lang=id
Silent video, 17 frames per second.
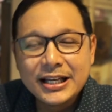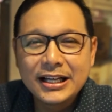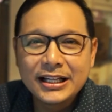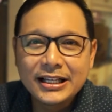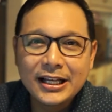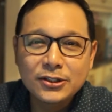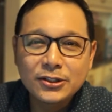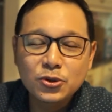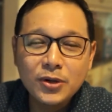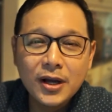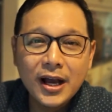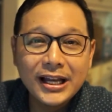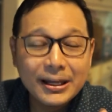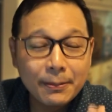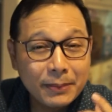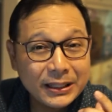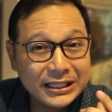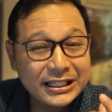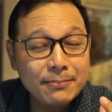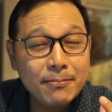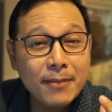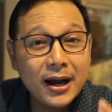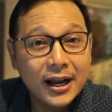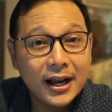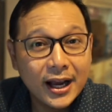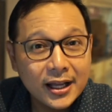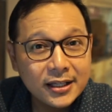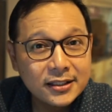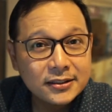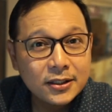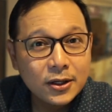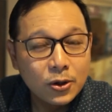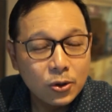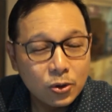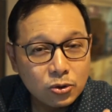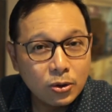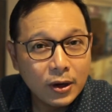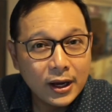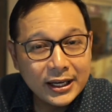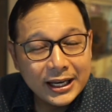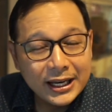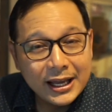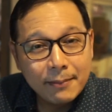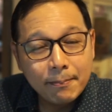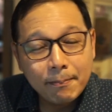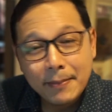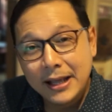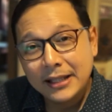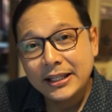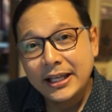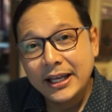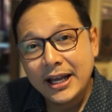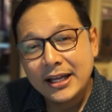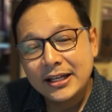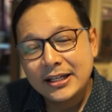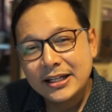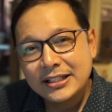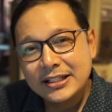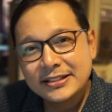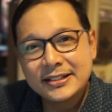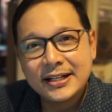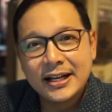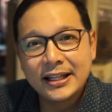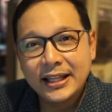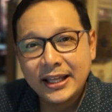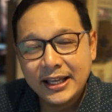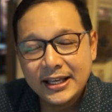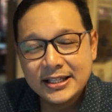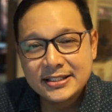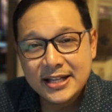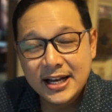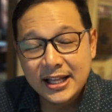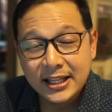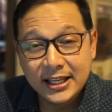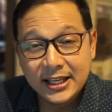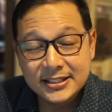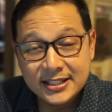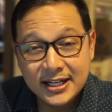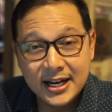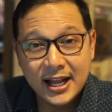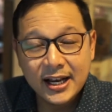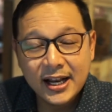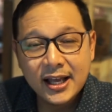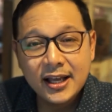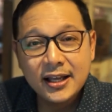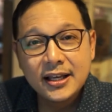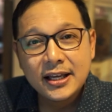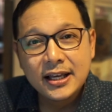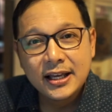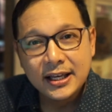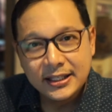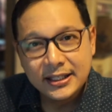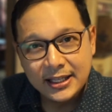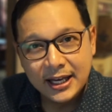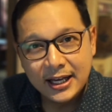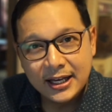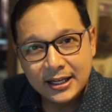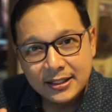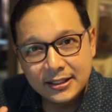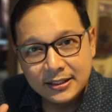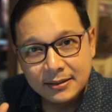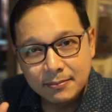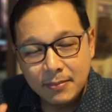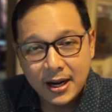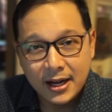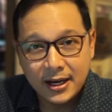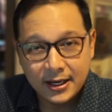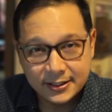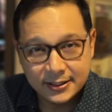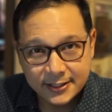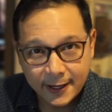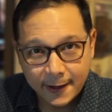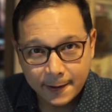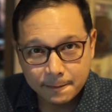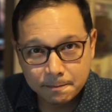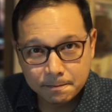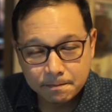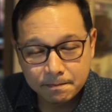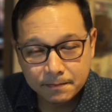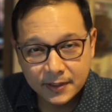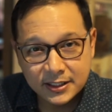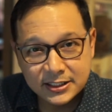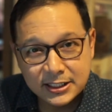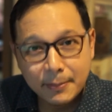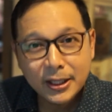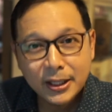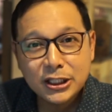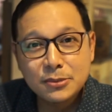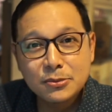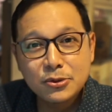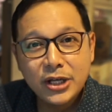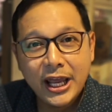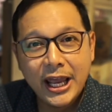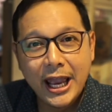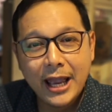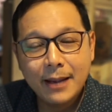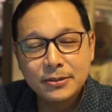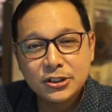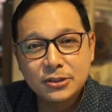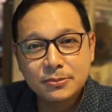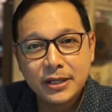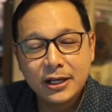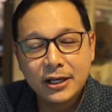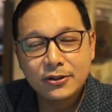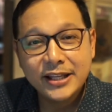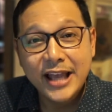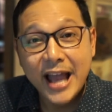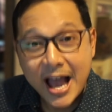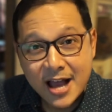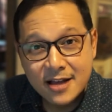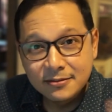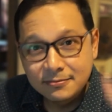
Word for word: dan juga Anda pertimbangkan untuk Anda praktekkan strategi-strategi sederhana yang berada di sana. Sampai ketemu di episode berikutnya.